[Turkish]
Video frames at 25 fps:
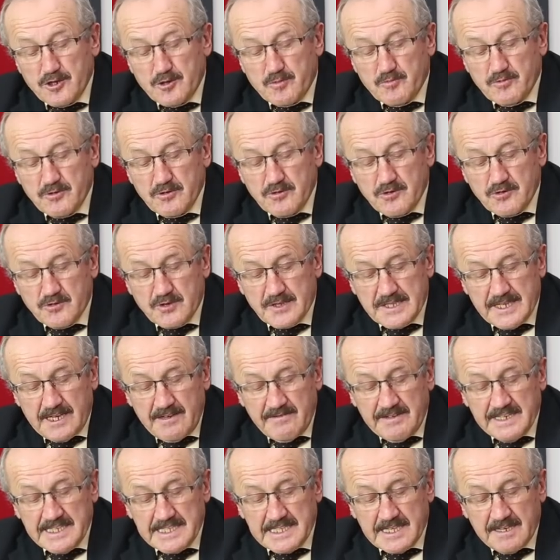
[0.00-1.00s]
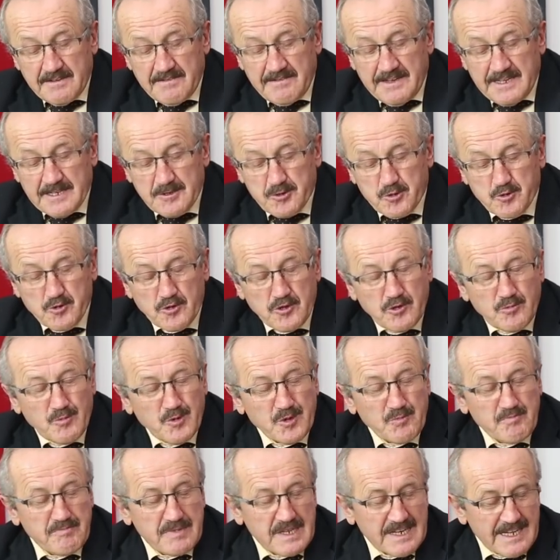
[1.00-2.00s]
Hoş bulduk. Seve seve
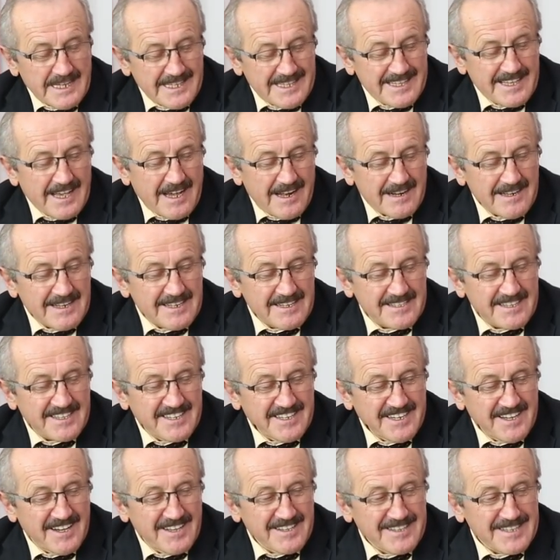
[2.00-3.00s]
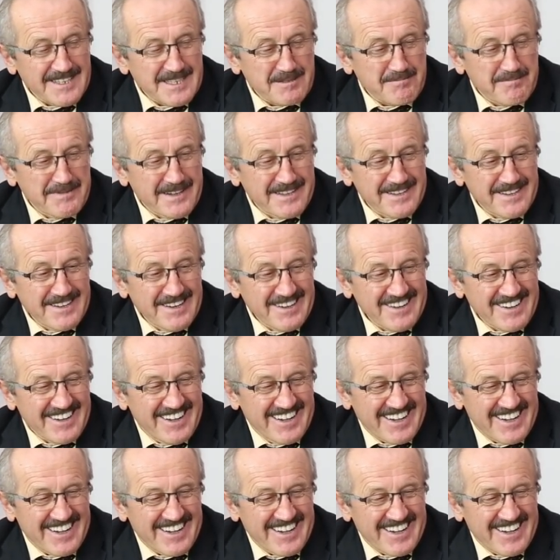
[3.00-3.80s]
sunumun biraz terletti yalnız beni.